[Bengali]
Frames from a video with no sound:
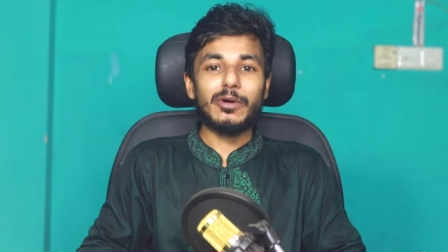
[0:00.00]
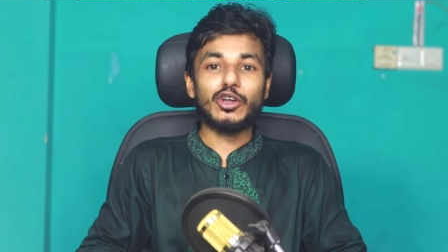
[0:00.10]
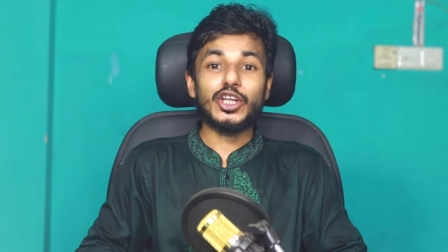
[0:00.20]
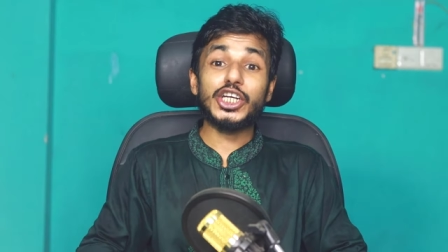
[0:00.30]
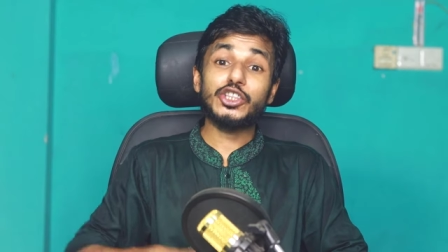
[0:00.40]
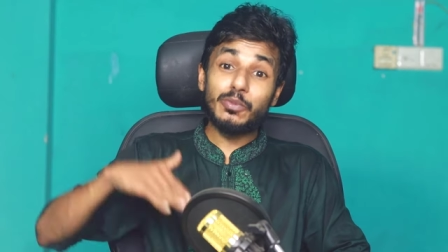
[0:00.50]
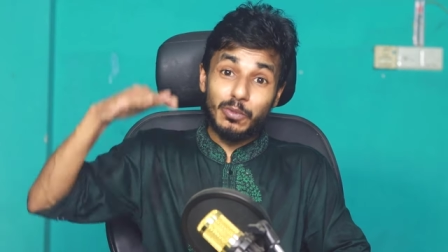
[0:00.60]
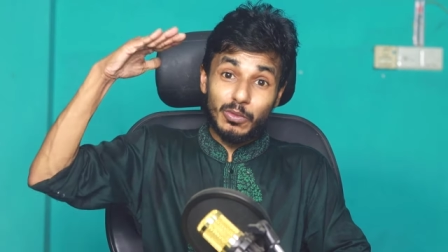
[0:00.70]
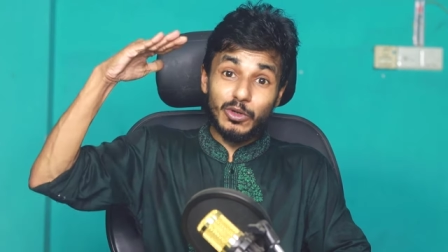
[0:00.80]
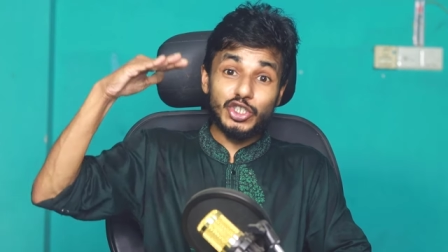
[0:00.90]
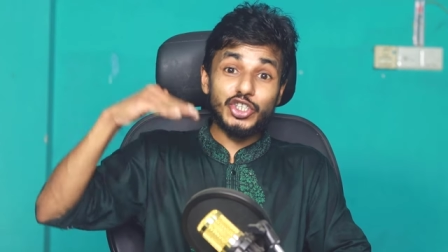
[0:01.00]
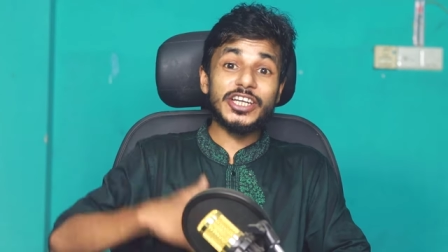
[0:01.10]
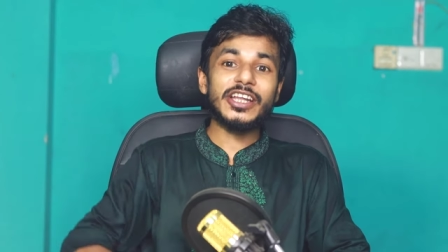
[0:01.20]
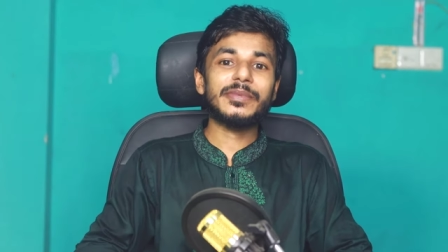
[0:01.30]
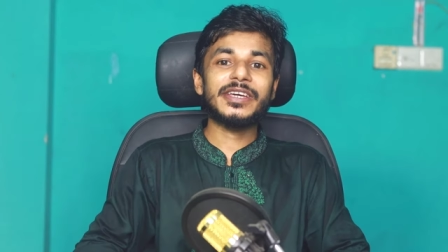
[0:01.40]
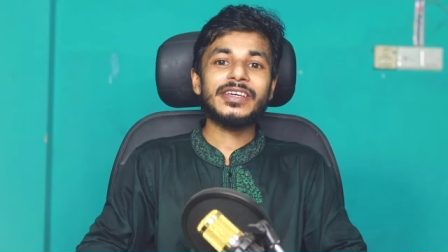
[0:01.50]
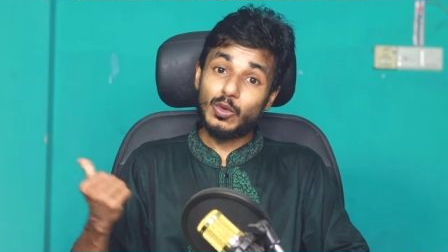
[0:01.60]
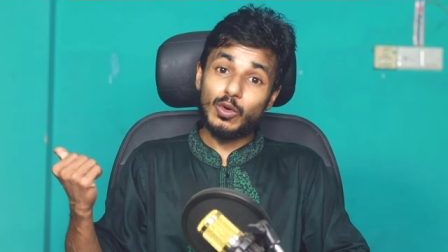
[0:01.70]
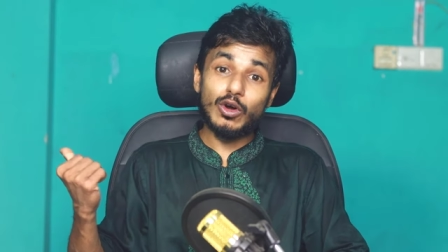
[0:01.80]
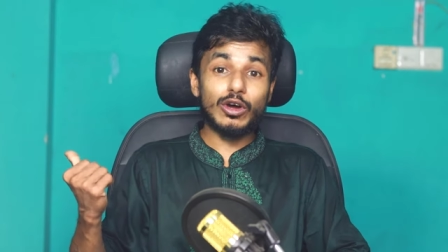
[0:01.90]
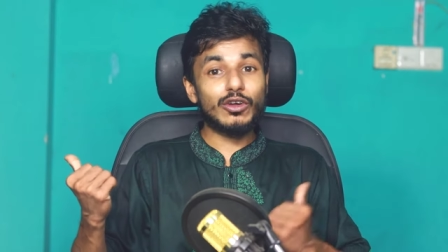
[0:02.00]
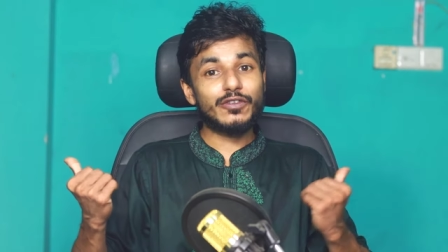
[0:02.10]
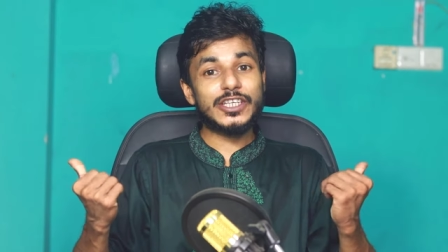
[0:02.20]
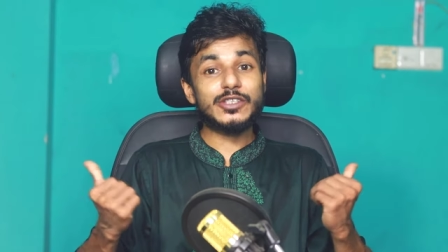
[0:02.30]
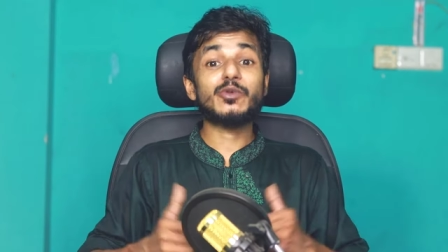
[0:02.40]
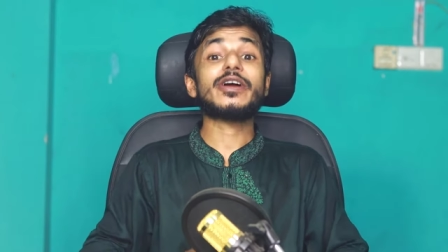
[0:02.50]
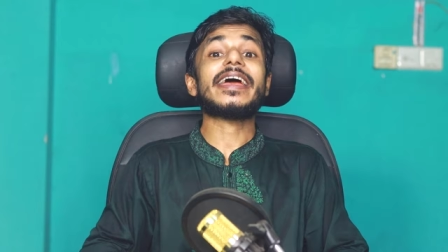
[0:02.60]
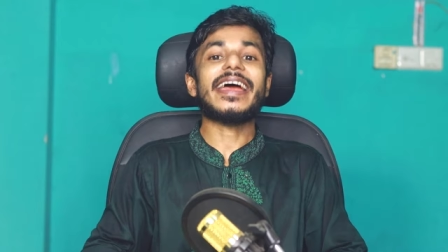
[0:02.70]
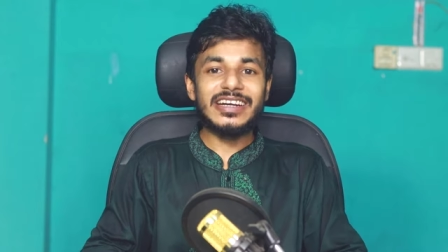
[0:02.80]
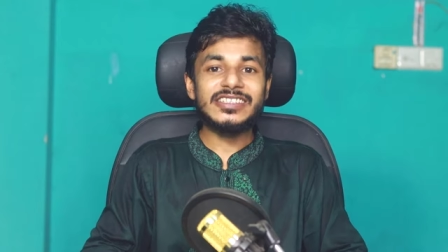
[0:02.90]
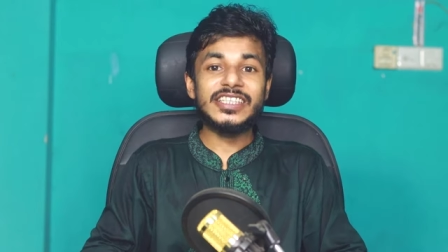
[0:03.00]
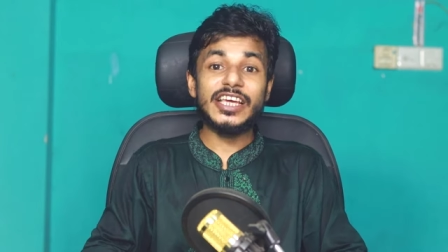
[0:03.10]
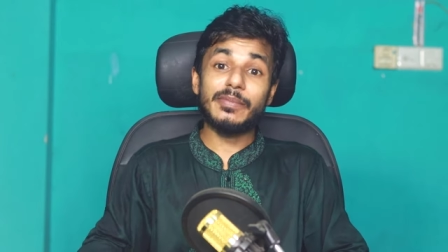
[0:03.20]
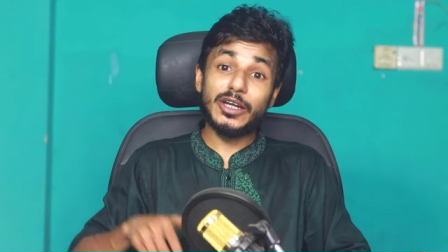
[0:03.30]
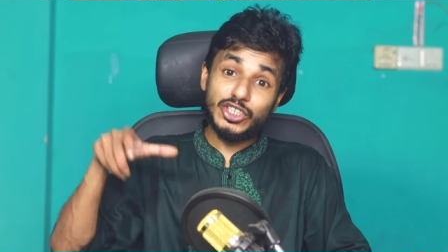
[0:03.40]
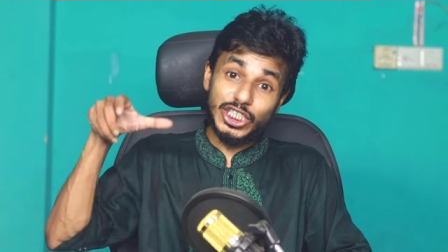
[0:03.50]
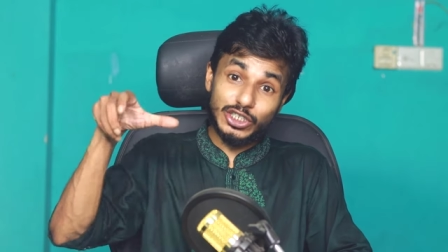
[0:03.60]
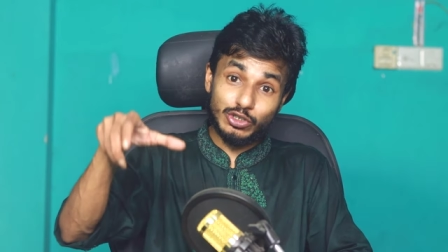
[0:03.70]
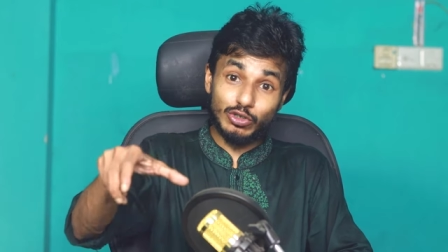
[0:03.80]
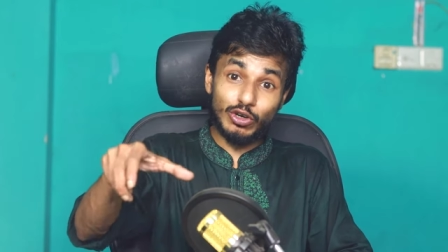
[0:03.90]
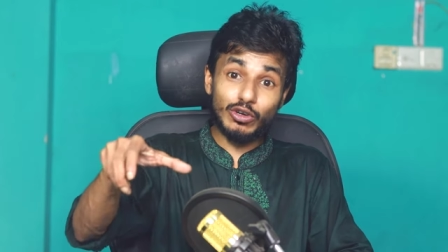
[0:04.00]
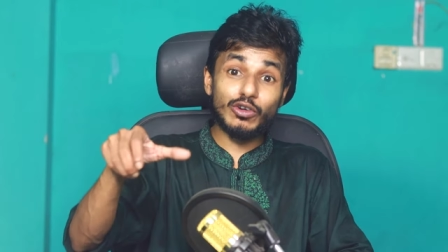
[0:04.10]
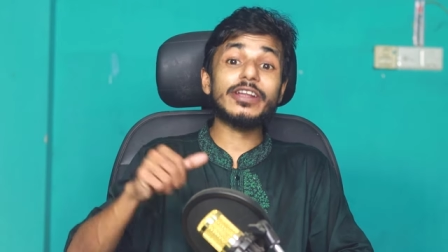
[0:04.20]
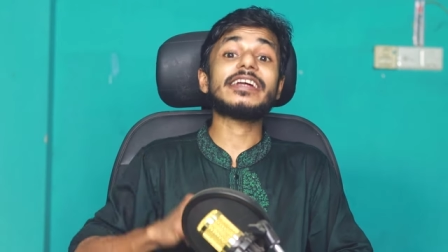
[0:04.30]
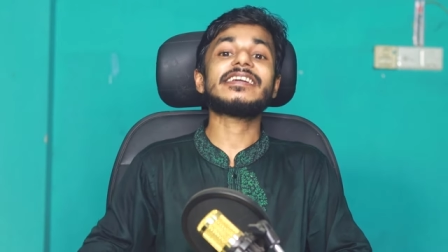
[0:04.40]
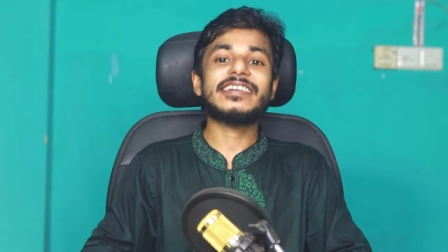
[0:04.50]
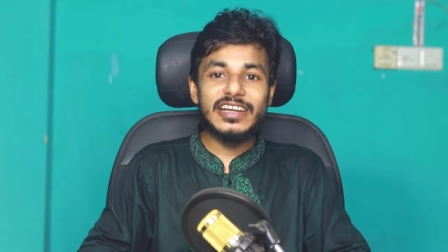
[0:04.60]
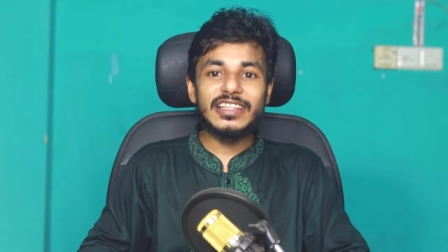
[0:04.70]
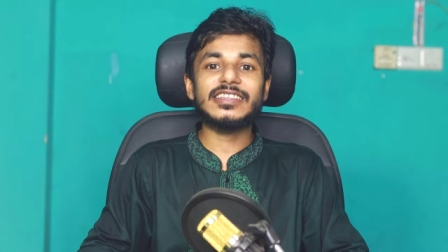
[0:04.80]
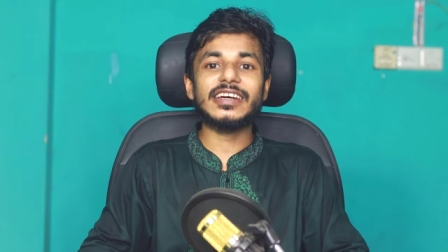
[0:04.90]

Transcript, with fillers: আবার অনেকেই তো প্রমোশনের নামে গুগল ও ফেসবুকে অ্যাডস দিয়ে মানুষকে জোর করে ট্রেলার